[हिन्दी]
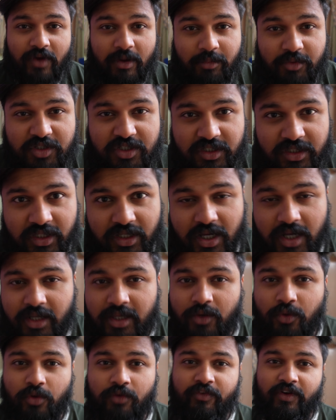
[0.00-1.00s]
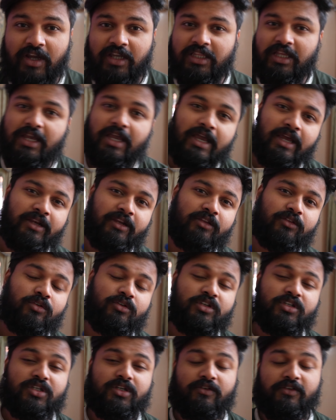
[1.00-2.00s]
वापस से दिखा के कोई फ़ायदा है नहीं तो
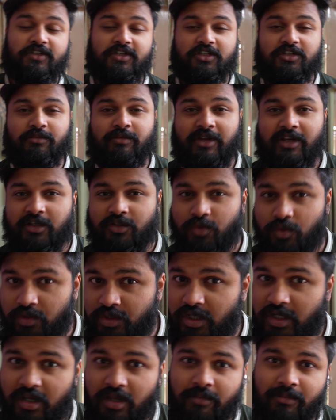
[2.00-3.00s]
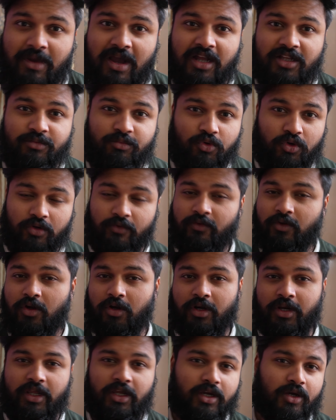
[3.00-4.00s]
जिसकी वजह से मैंने सोचा कि मैं आज मोटो
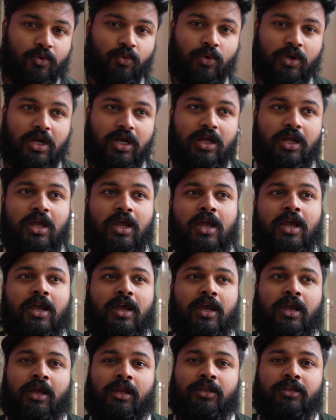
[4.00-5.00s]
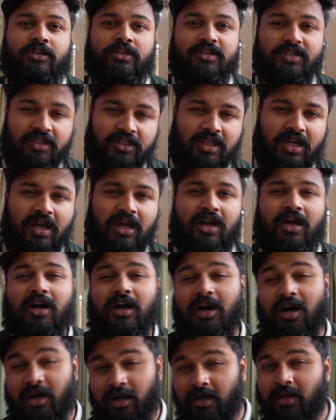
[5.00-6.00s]
व्लॉग नहीं करूँगा एंड सीधा
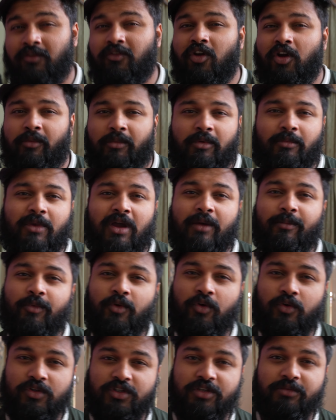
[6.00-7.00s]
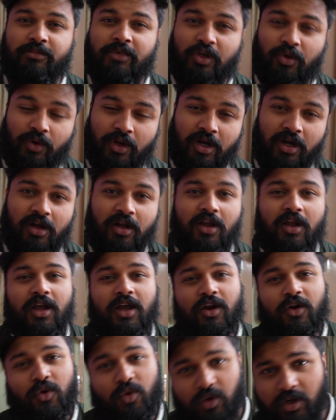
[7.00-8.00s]
अगले व्लॉग में मैं आप लोगों से मिलूँगा
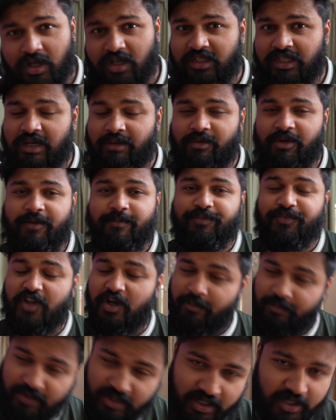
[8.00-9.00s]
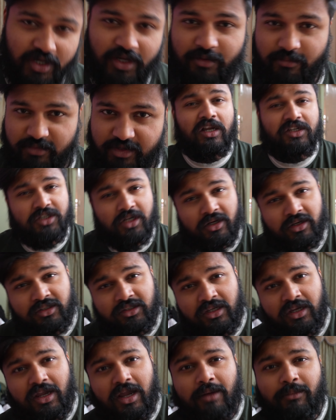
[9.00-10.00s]
कोलकाता में अपने घर तो आशा
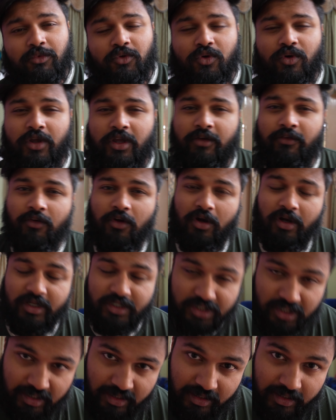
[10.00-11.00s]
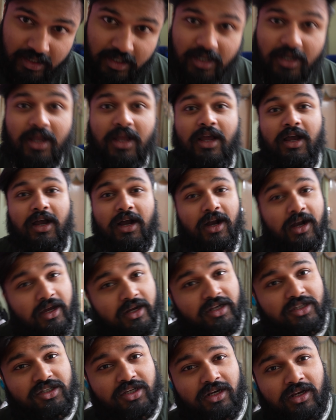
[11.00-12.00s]
करते हैं कि आप लोग को ये व्लॉग अच्छा लगा
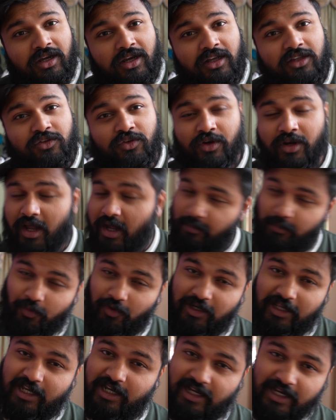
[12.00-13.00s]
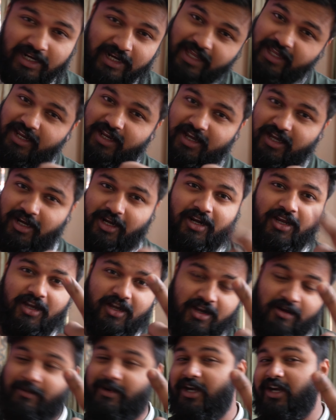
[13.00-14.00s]
अगर अच्छा लगा तो ना भूलिएगा लाइक करना
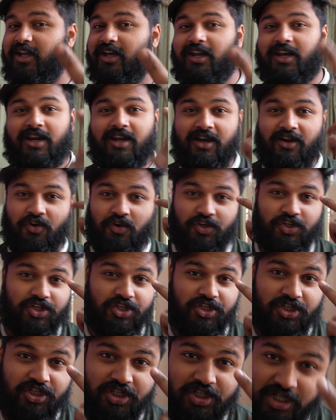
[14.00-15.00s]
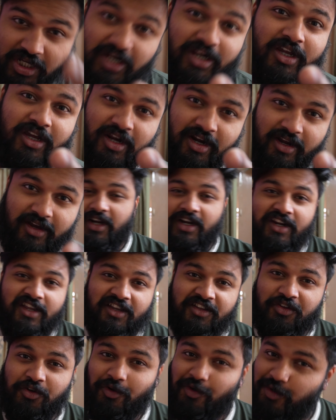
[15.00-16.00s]
कमेंट करना और शेयर करना हंड्रेड
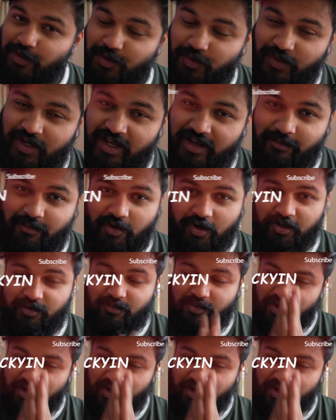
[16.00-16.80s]
के तो हो चुका है बहुत